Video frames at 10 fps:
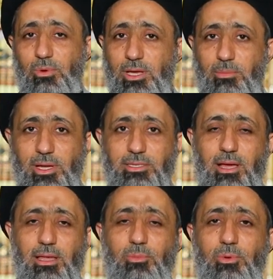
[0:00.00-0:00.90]
وكما
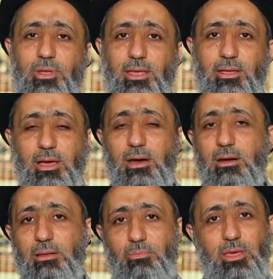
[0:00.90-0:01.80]
تعلمون أن
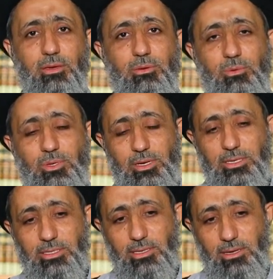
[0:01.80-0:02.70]
أقرب ما يكون
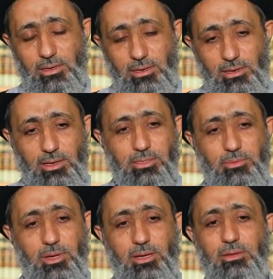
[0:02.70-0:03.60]
الإنسان إلى الله
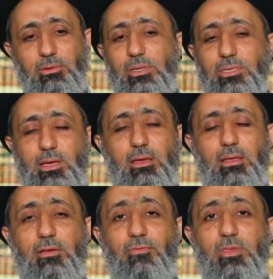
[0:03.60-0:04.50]
سبحانه
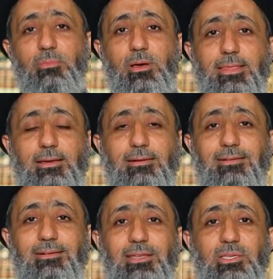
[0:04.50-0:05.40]
وتعالى فيما إذا
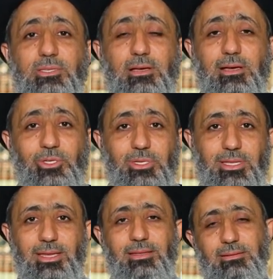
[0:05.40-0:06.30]
كان
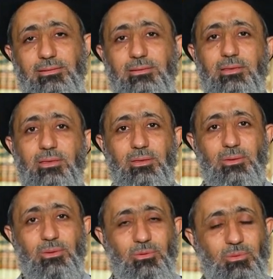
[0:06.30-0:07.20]
ساجدا
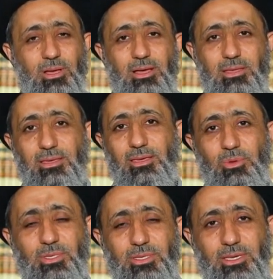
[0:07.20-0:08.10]
وهذه
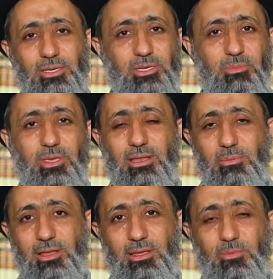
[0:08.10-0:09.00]
وصية جميلة
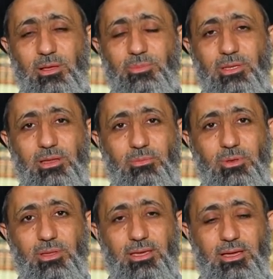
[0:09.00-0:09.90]
من الإمام سلام
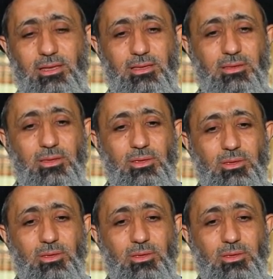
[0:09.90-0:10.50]
الله عليه